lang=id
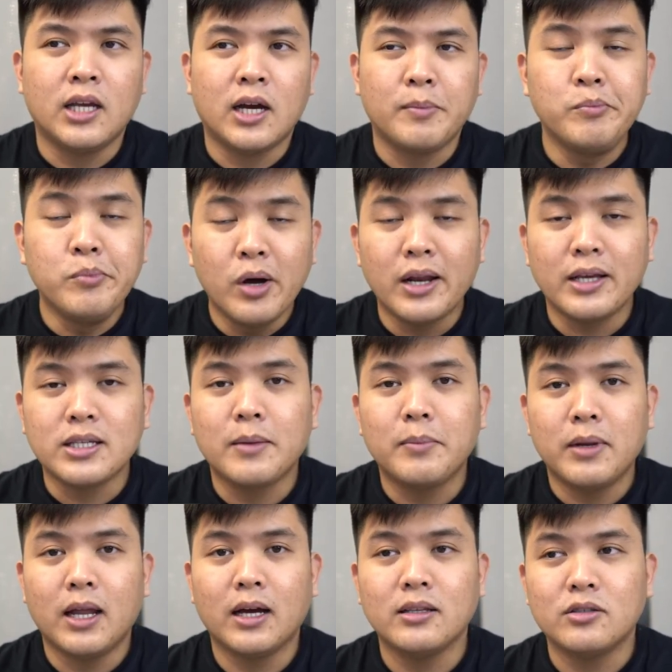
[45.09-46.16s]
yang boleh saya
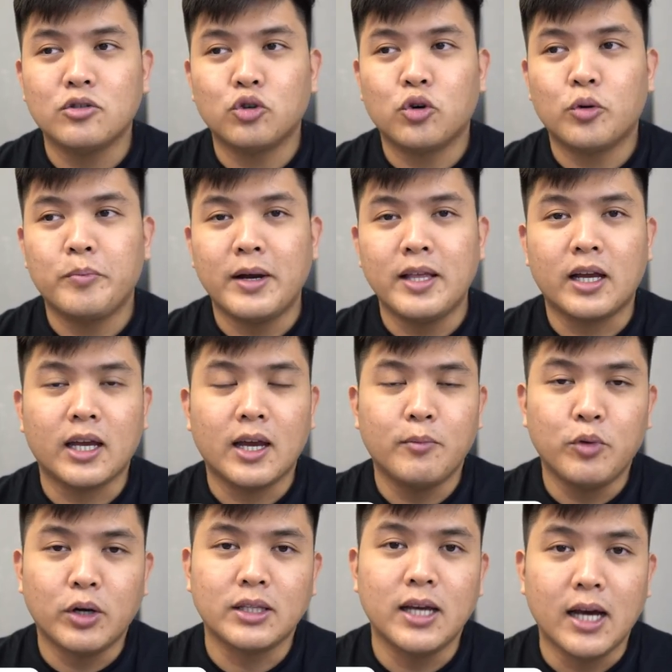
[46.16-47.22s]
bilang cukup banyak
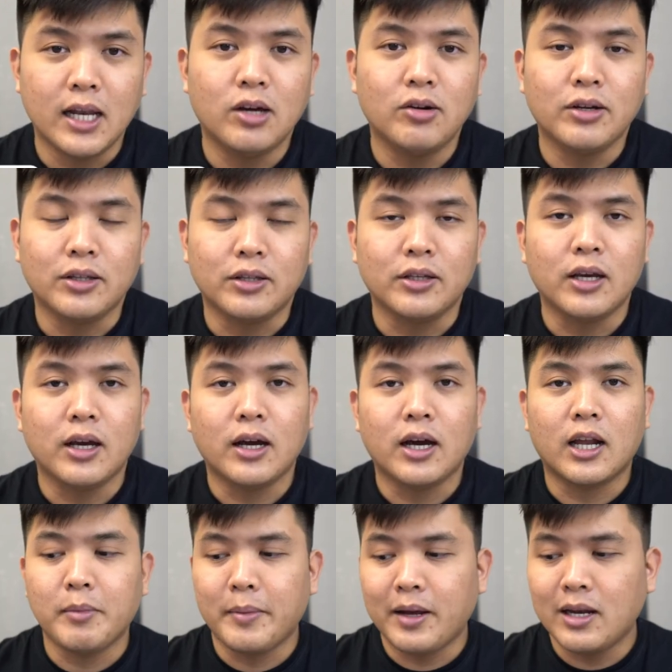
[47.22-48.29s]
yang buat galau gitu ya
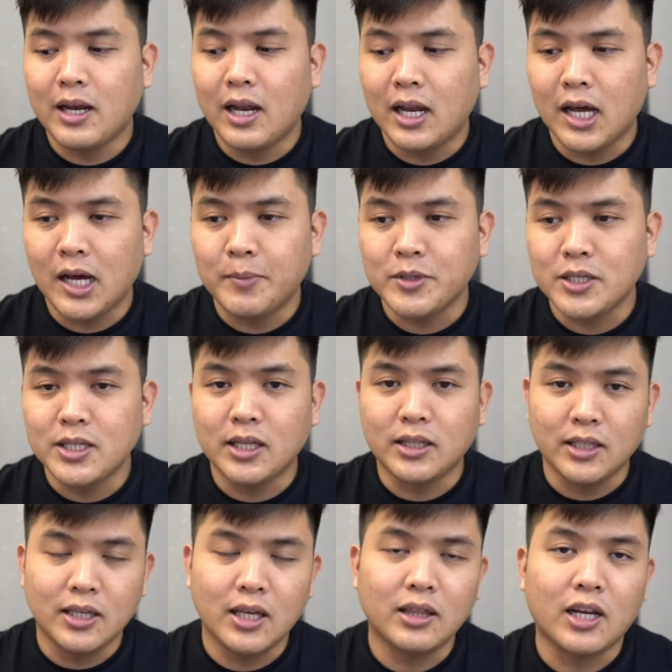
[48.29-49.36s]
karena memang dalam
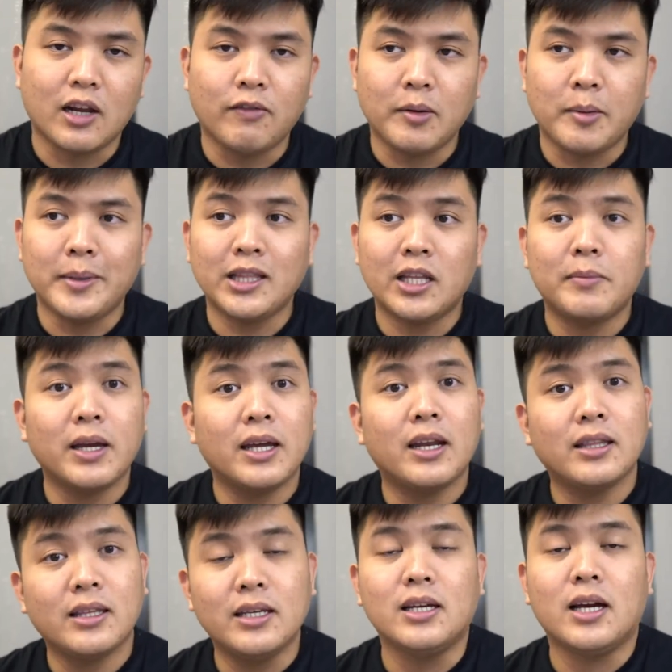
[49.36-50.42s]
sejatinya traffic memang terbagi
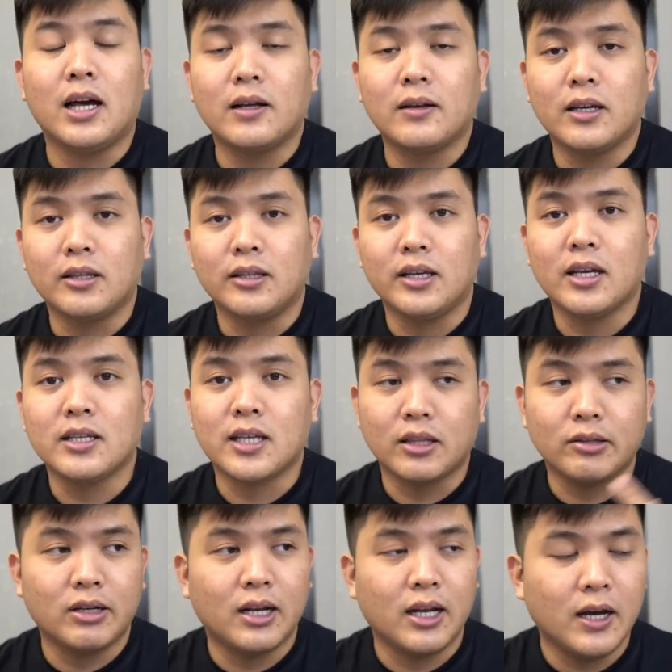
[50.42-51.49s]
dari tiga gitu ya.
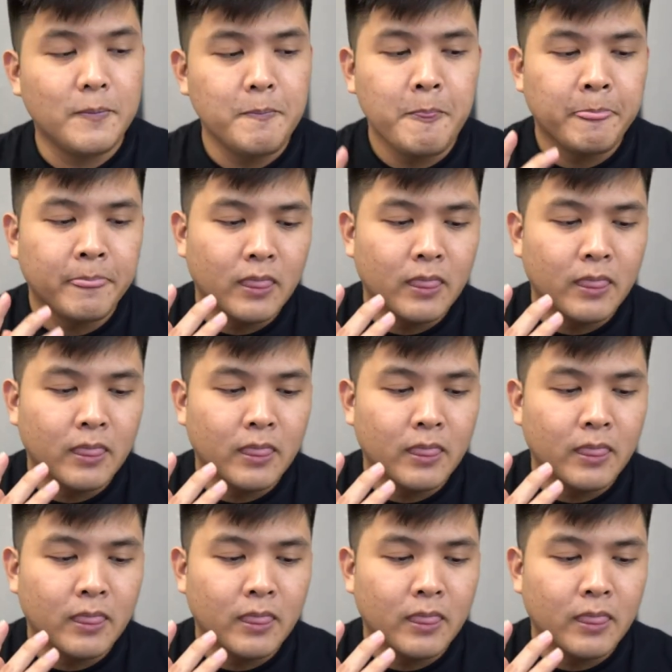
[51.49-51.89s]
Satu adalah